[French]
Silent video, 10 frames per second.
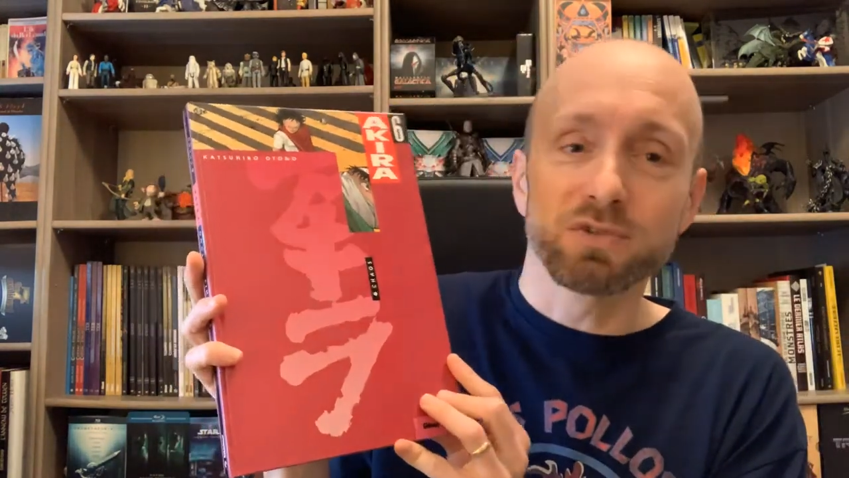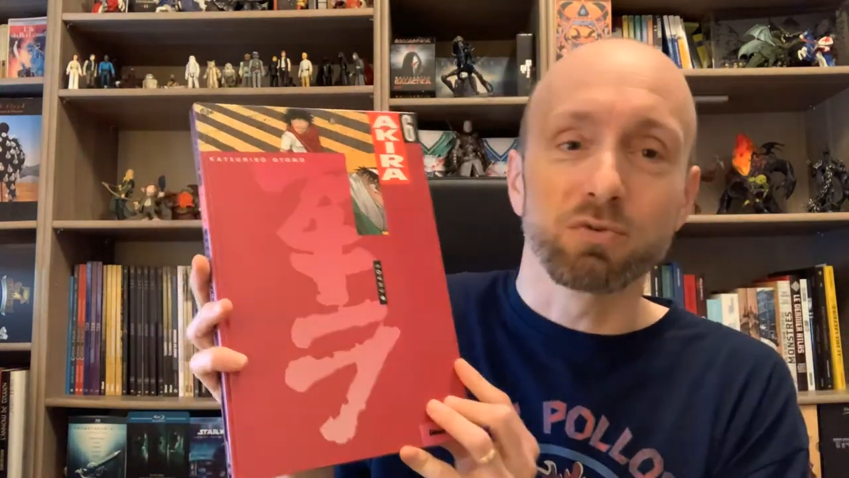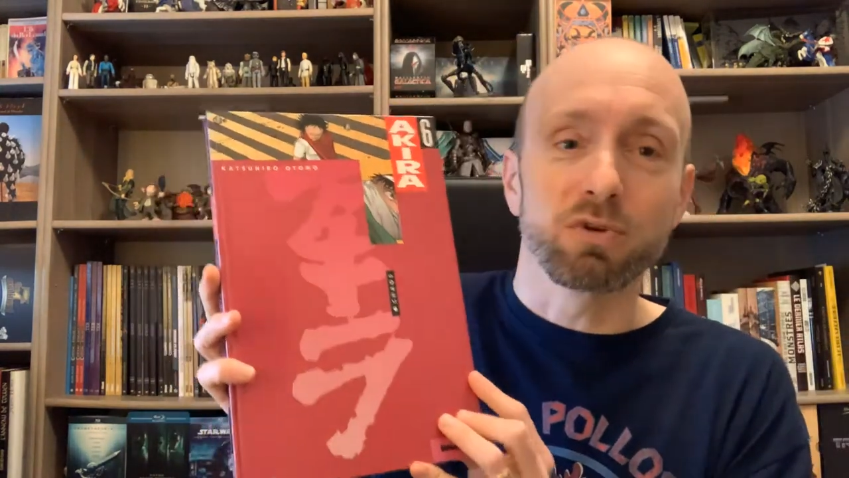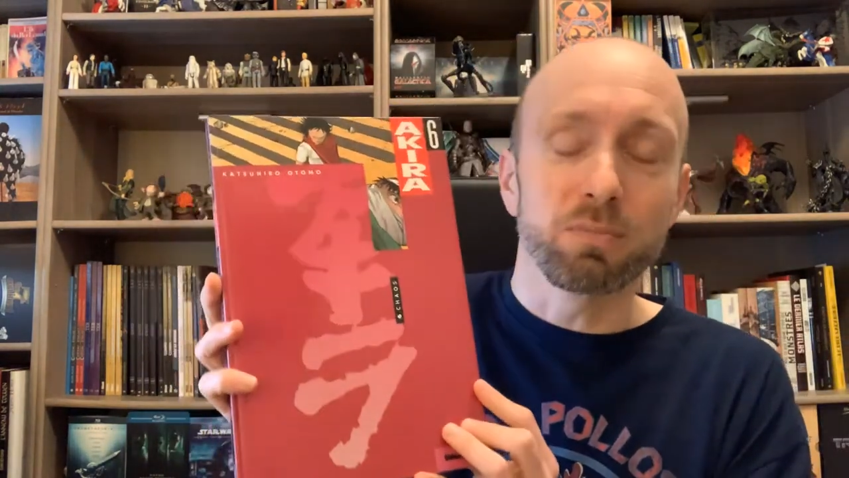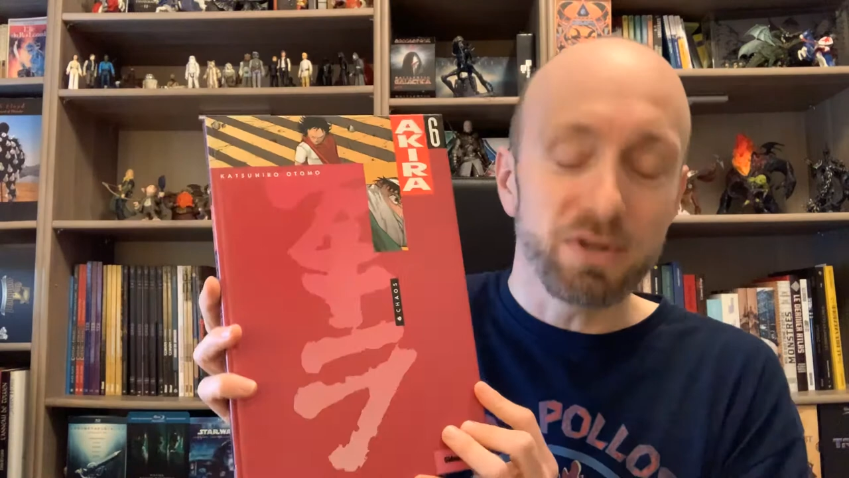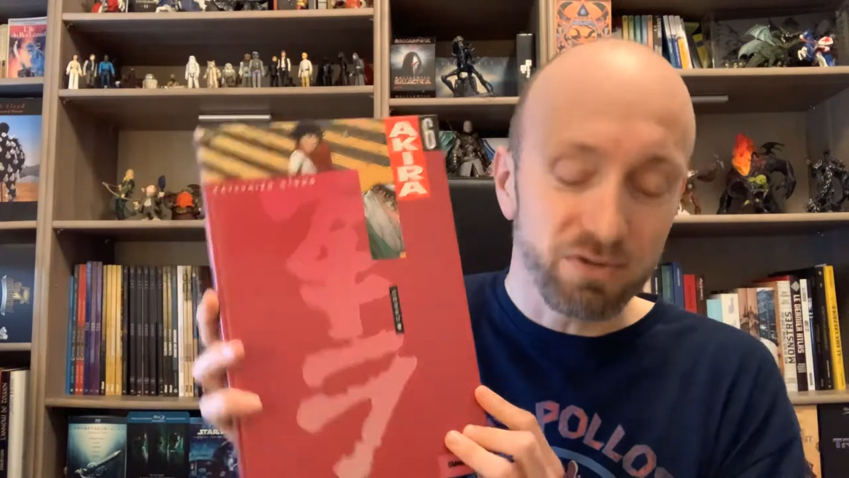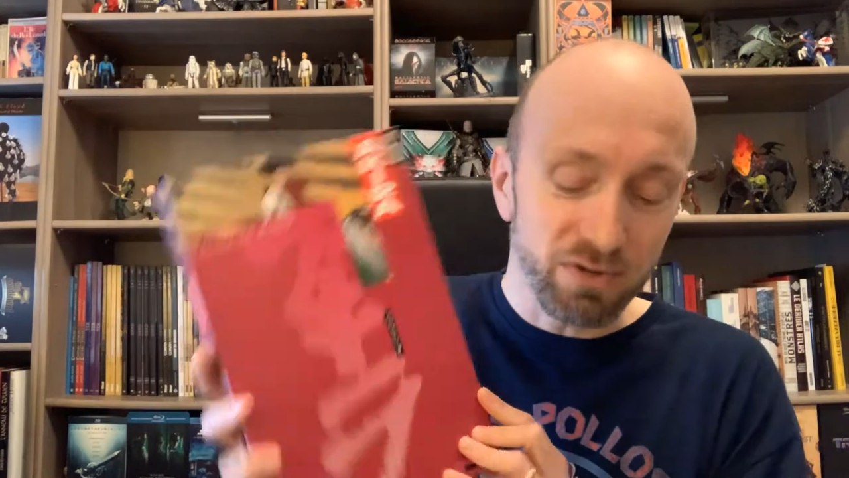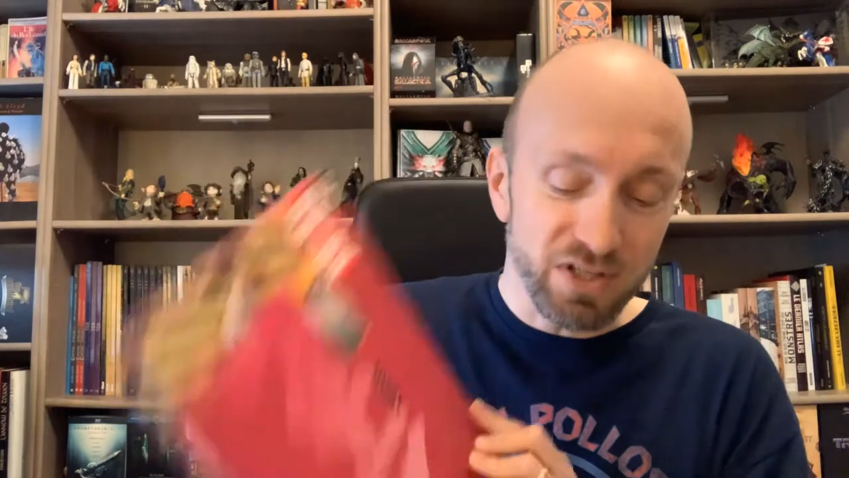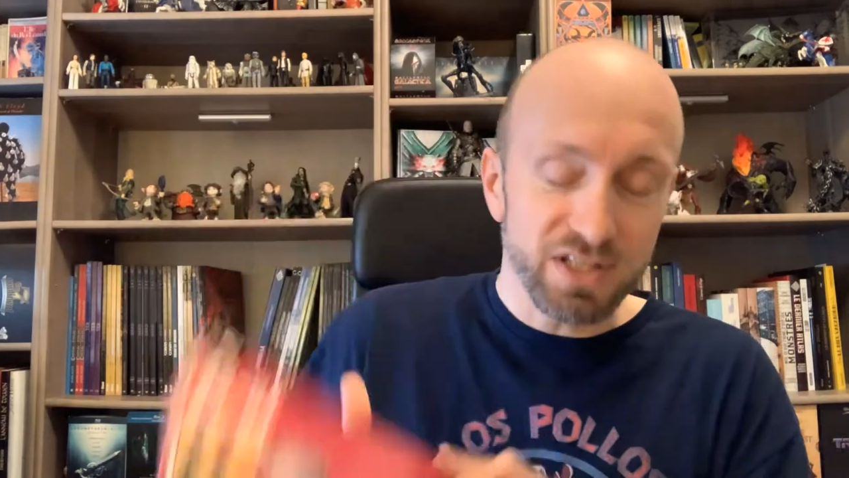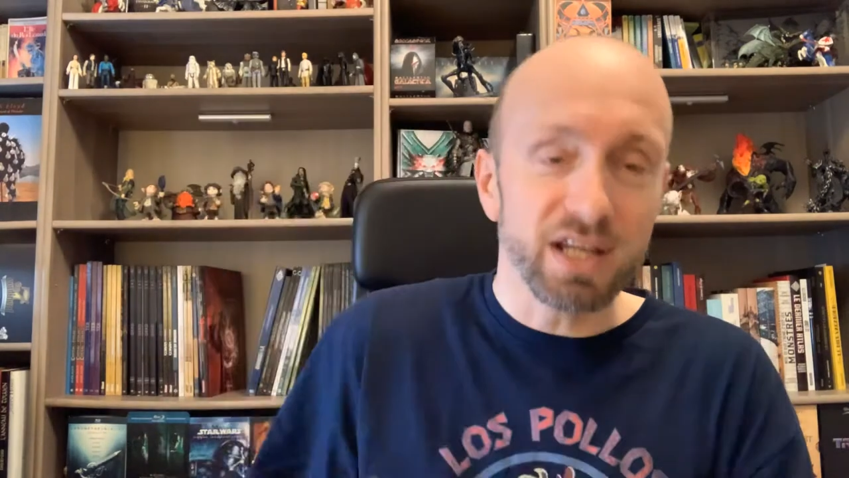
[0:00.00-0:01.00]
Donc les
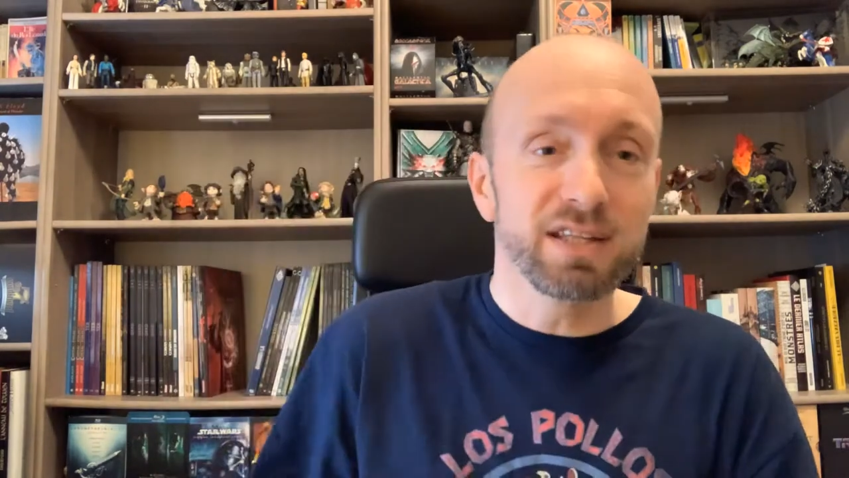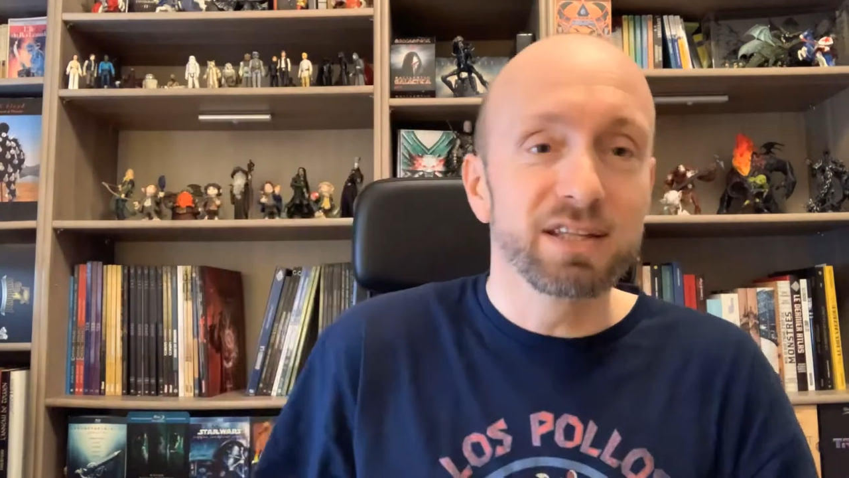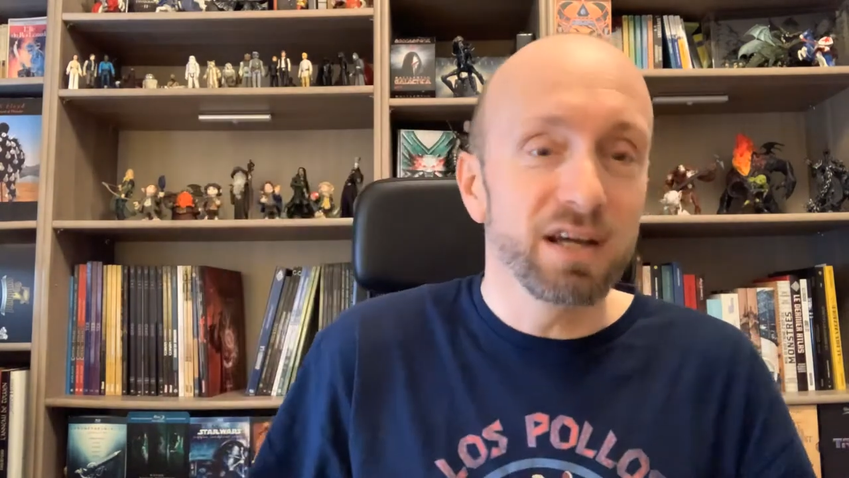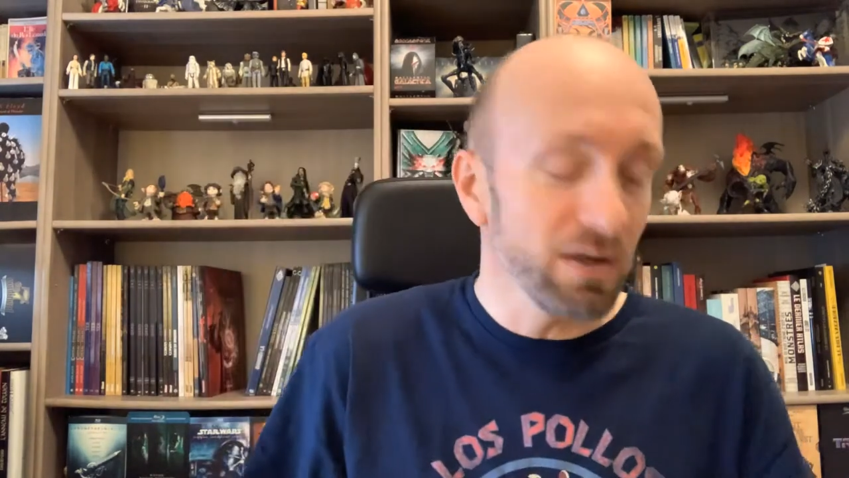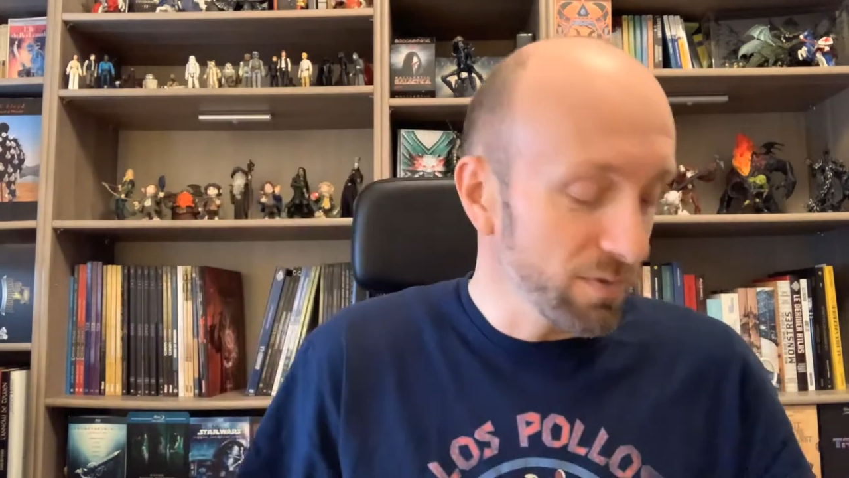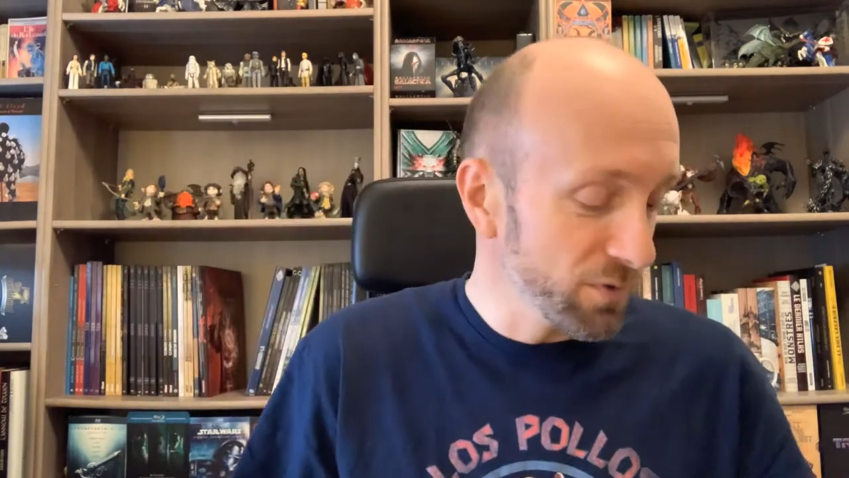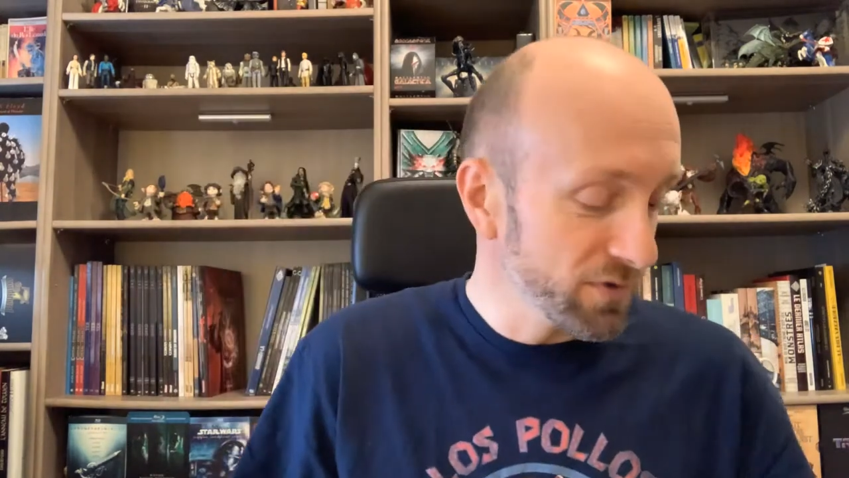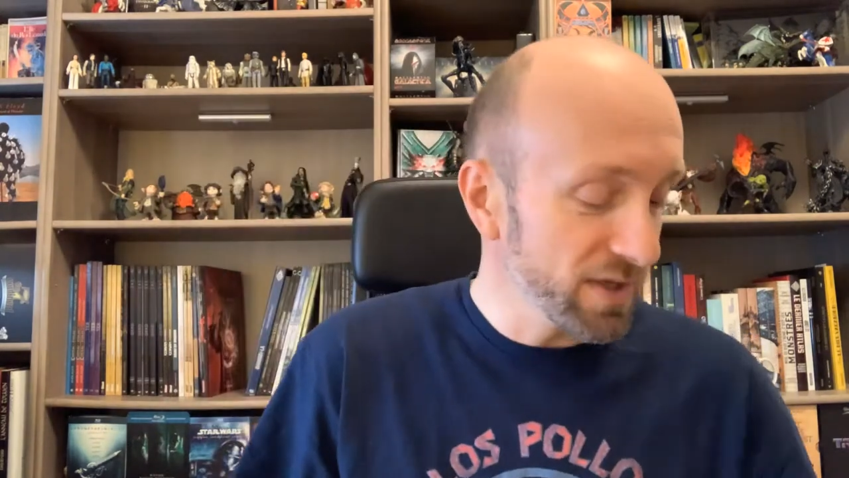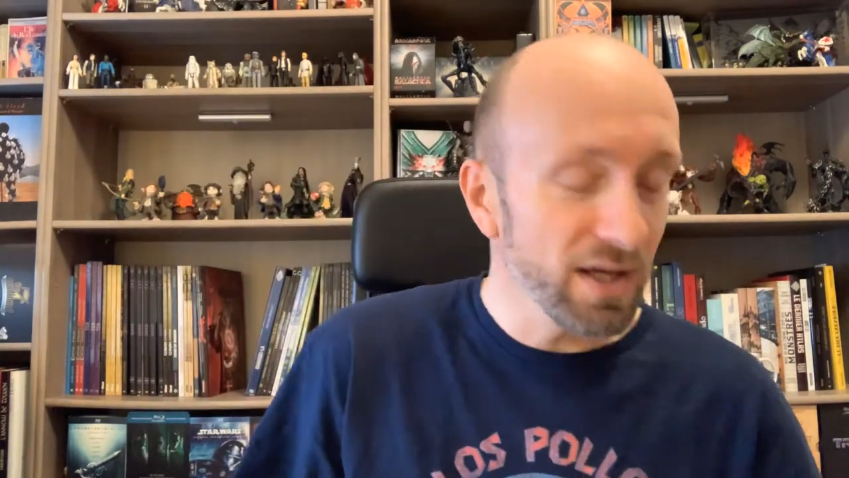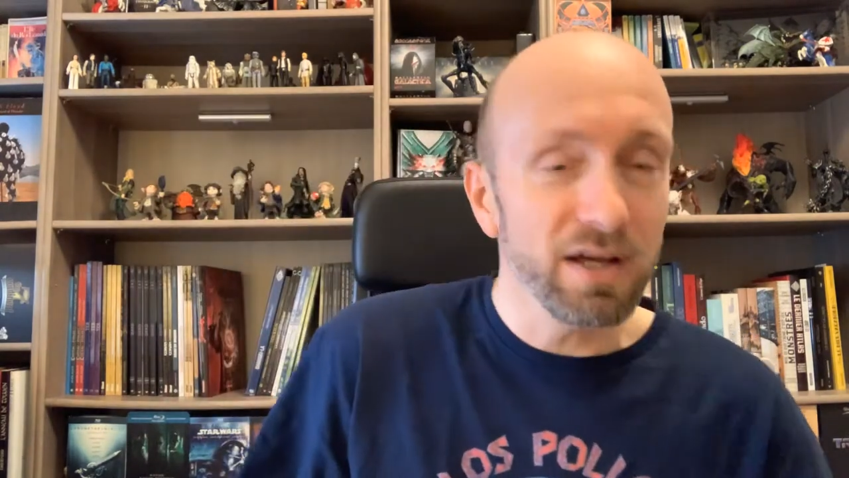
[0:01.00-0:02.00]
personnages Canada, le
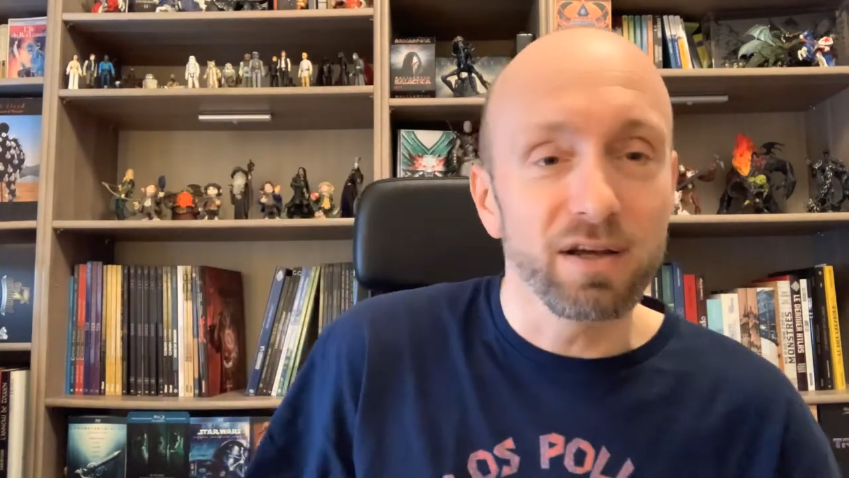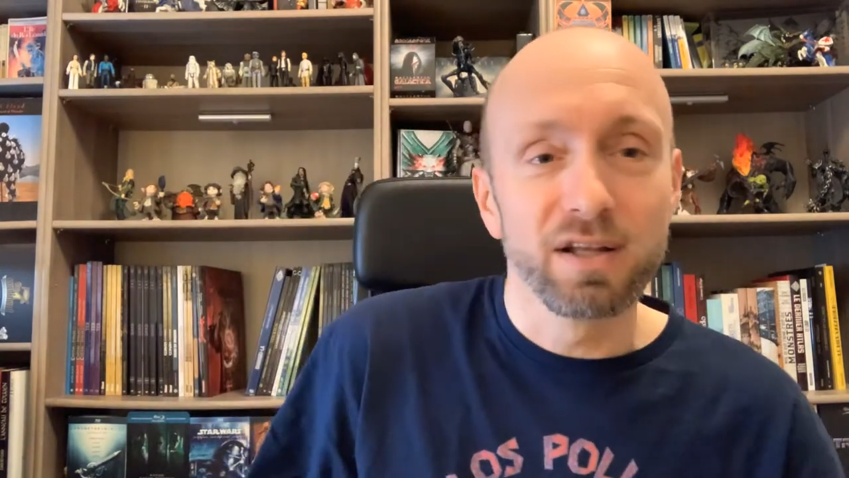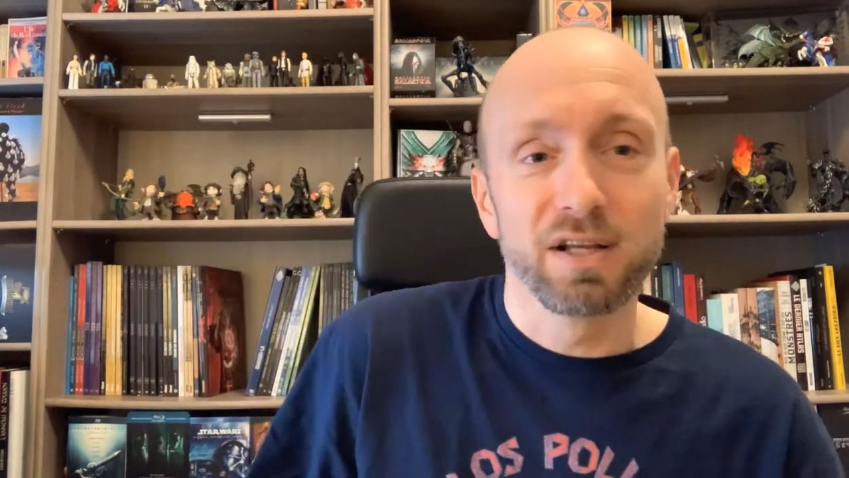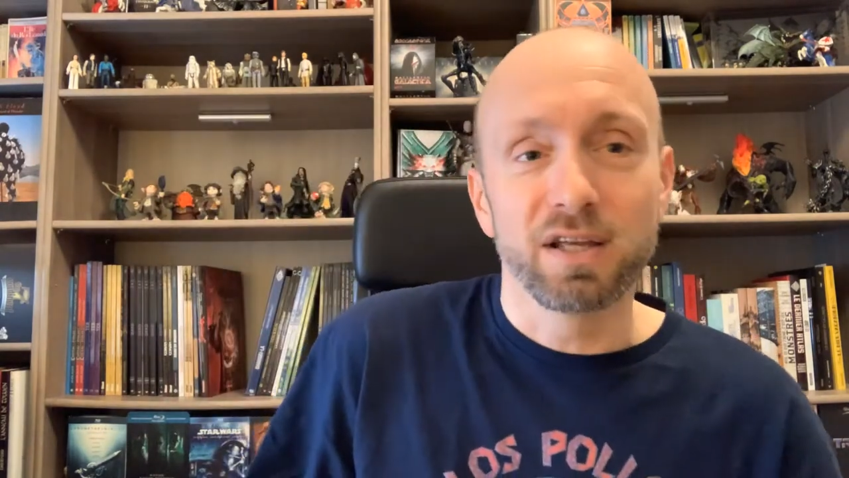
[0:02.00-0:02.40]
motard,